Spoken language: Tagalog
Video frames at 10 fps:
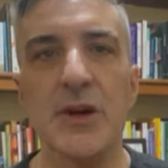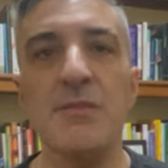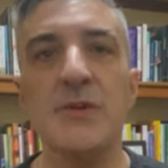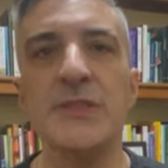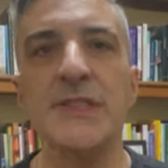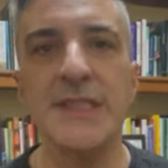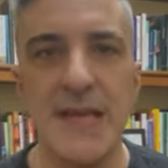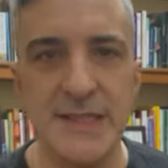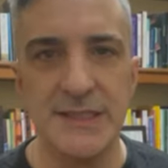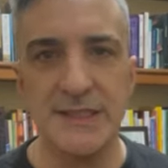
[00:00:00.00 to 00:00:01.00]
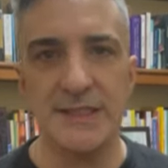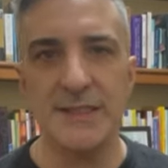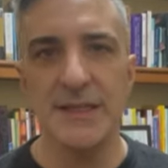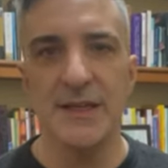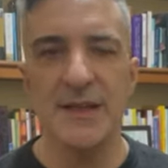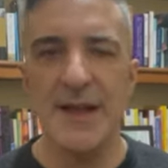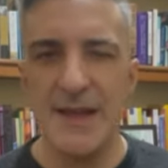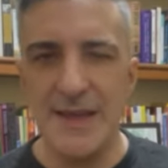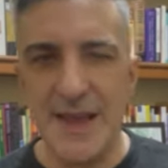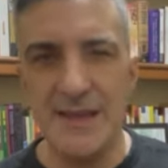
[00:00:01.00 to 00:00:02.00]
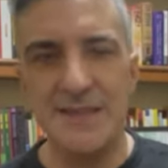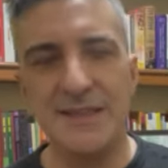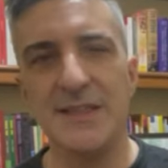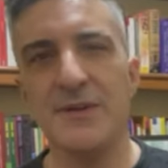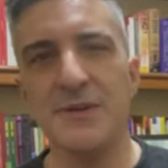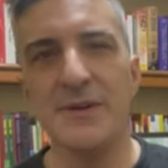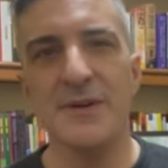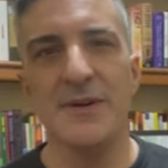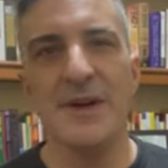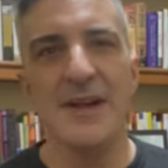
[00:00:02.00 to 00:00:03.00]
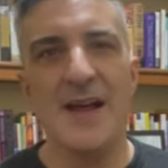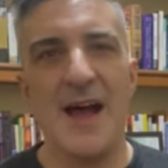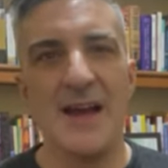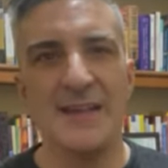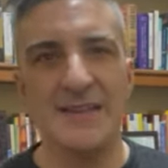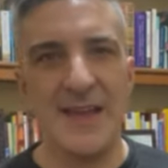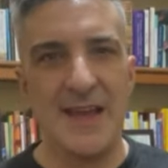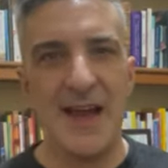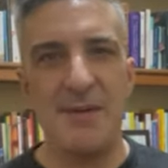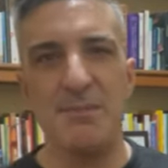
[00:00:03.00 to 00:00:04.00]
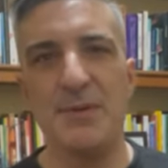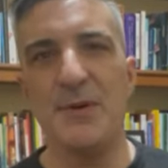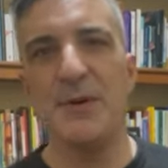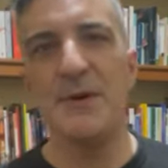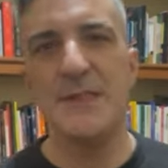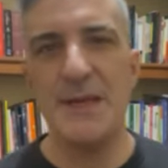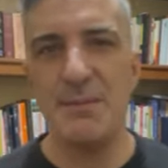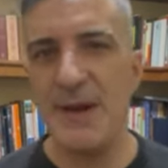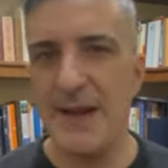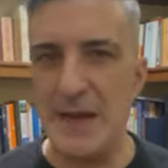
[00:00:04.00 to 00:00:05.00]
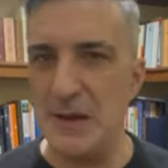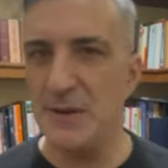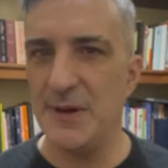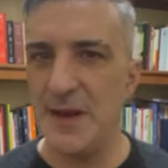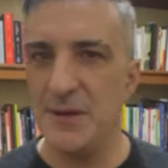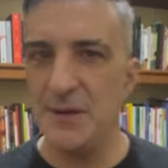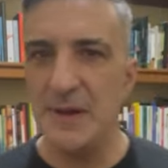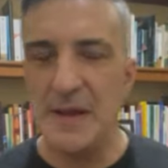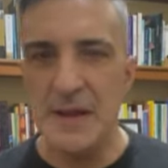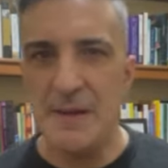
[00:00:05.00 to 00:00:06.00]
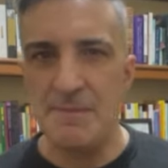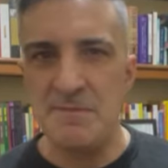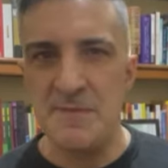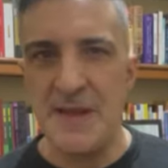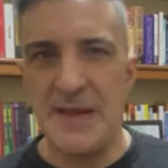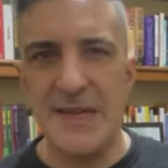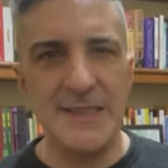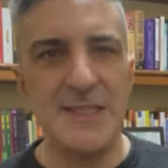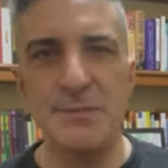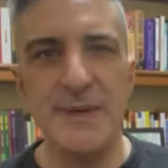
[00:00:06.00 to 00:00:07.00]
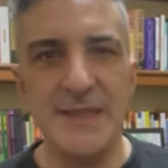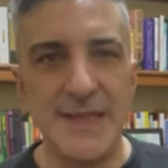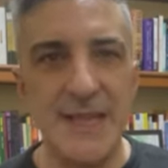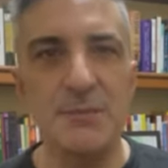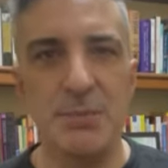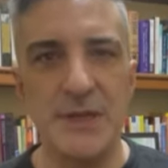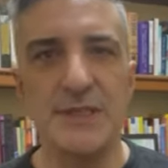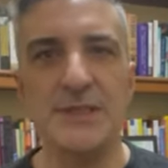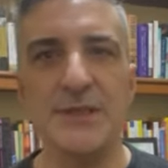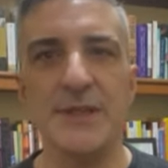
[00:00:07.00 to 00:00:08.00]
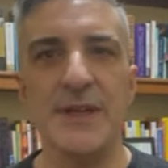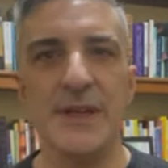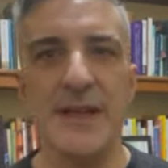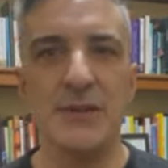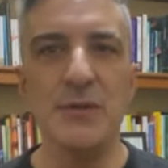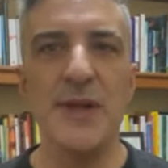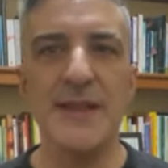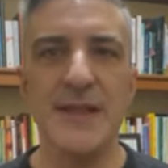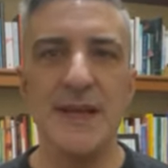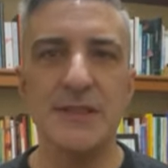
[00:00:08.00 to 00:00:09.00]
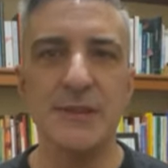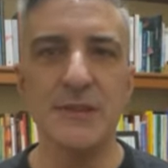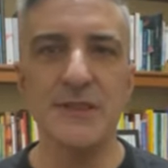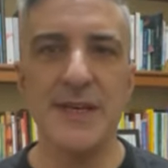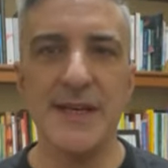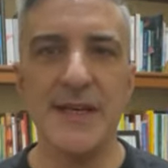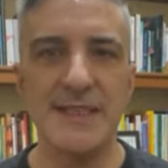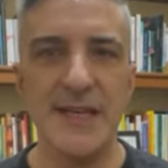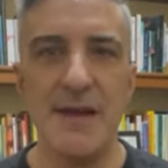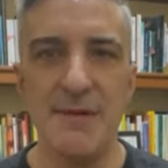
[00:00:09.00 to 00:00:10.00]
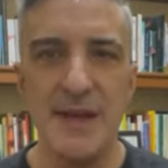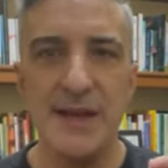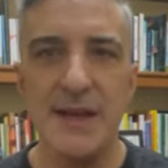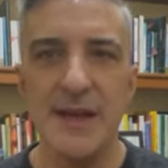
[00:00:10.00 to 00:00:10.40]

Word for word: common sense. Yan siguro ang take up ko sa Ebanghelyo ngayon. Let us be that person na tulad ni Jesus ang nagsabi,